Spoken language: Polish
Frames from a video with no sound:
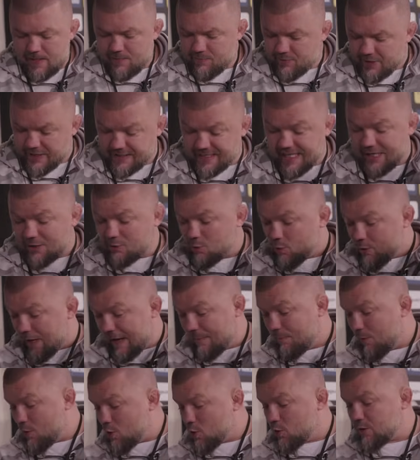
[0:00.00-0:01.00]
przez
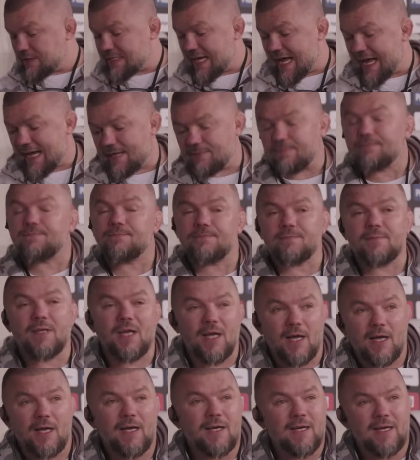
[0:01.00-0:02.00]
Artura Buruca
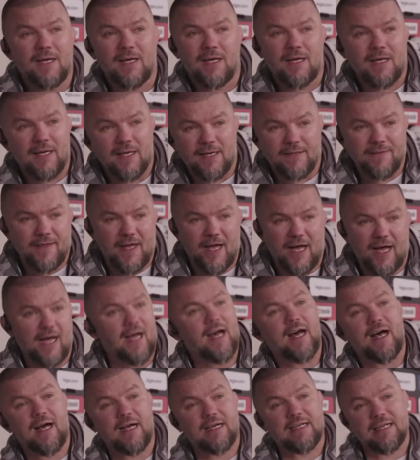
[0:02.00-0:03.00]

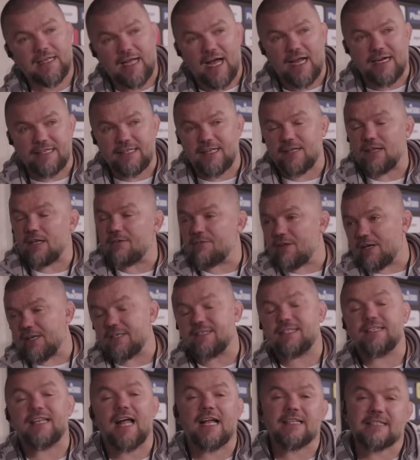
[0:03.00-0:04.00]
na charytatywne
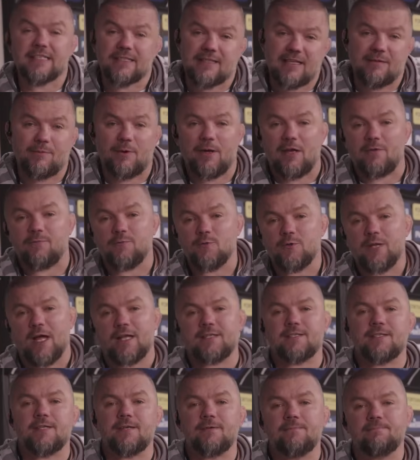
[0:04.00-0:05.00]
licytacje dla mojej
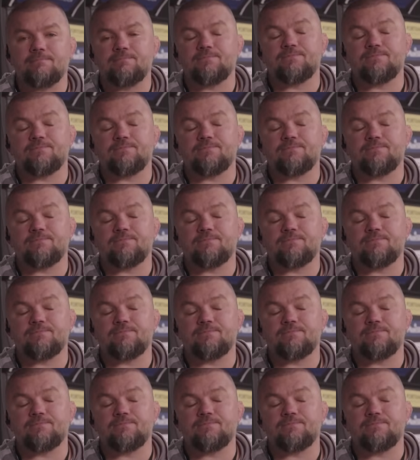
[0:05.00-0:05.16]
fundacji.